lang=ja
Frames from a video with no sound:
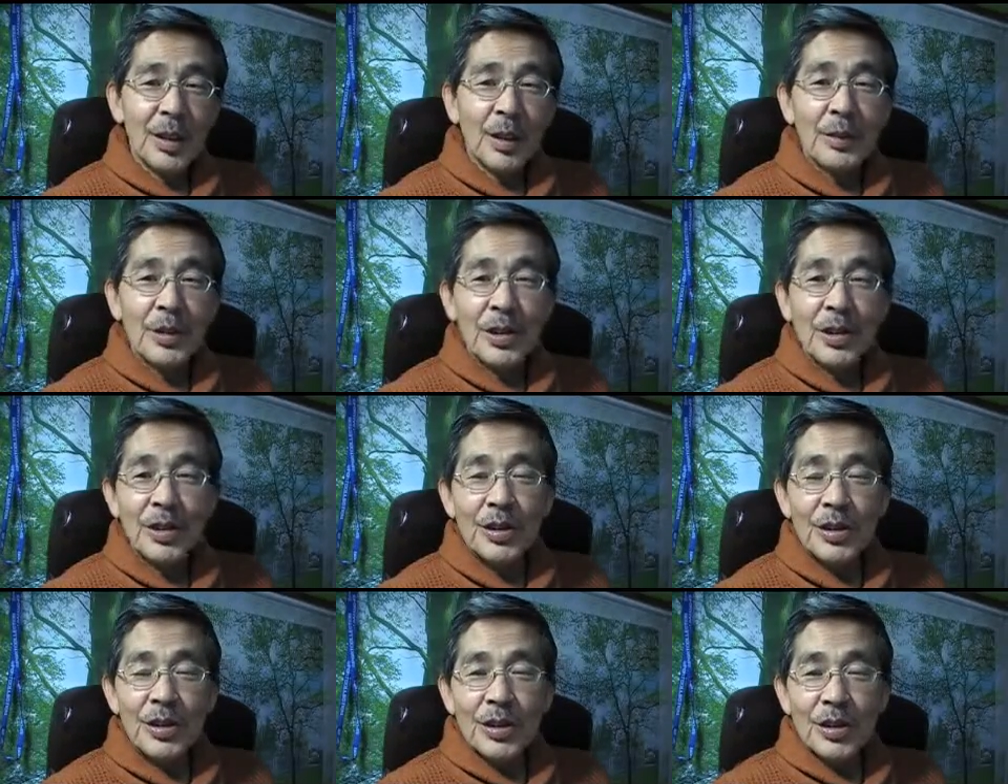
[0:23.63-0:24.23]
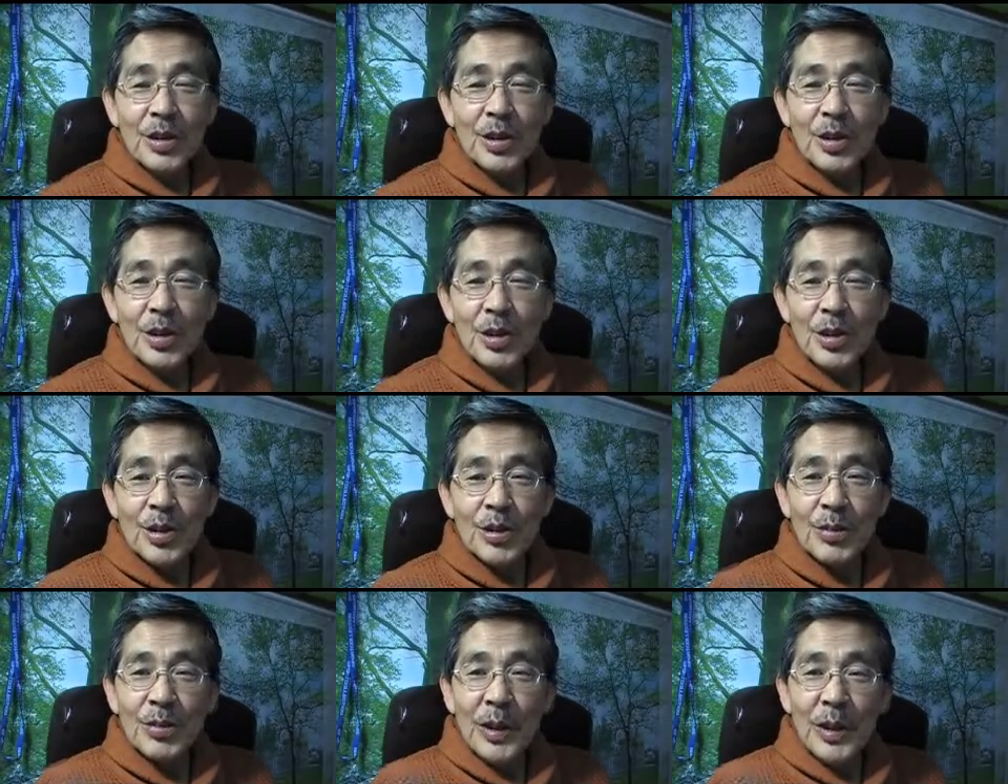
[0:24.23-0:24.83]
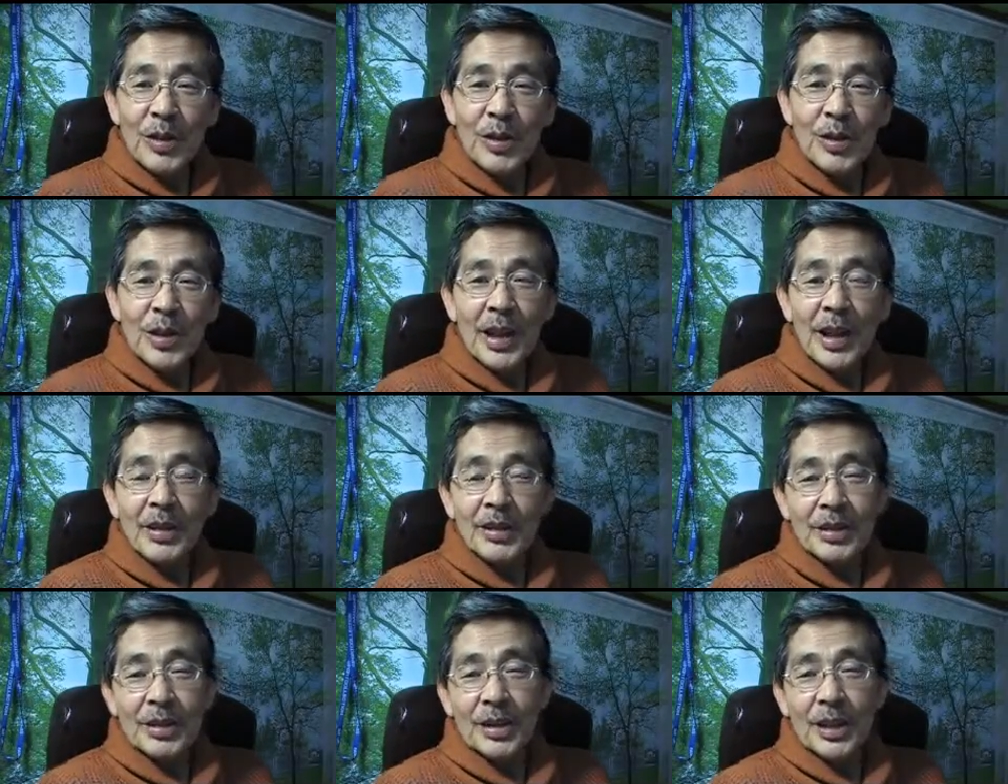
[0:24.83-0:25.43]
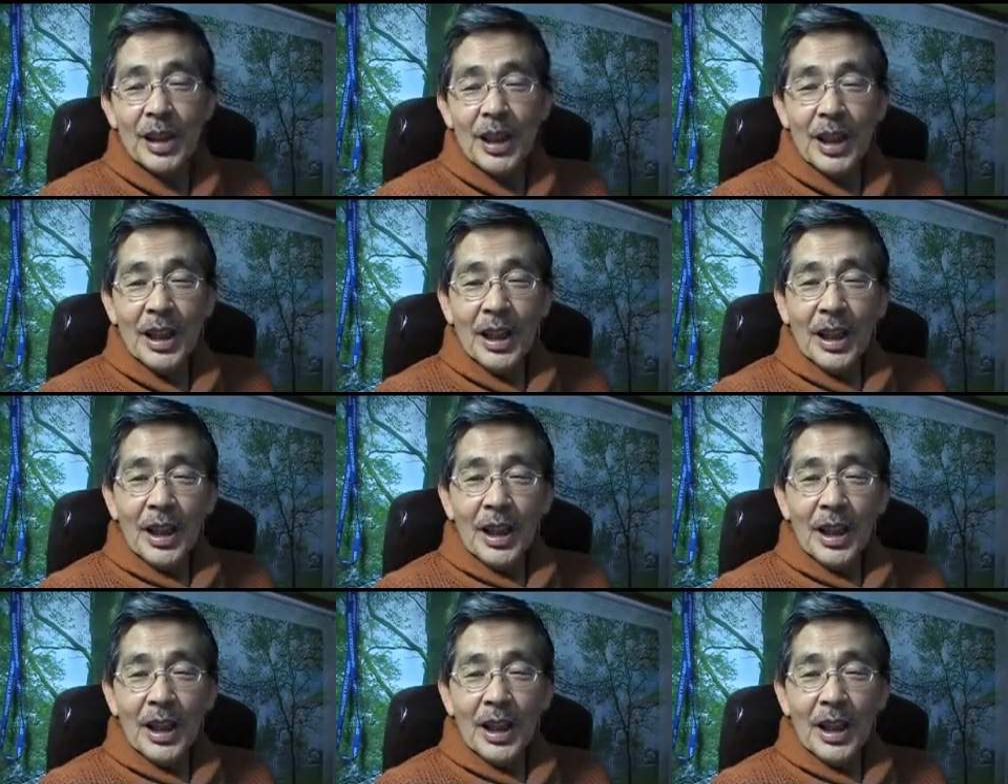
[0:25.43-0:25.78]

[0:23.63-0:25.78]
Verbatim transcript: ゴミ収集場所にある、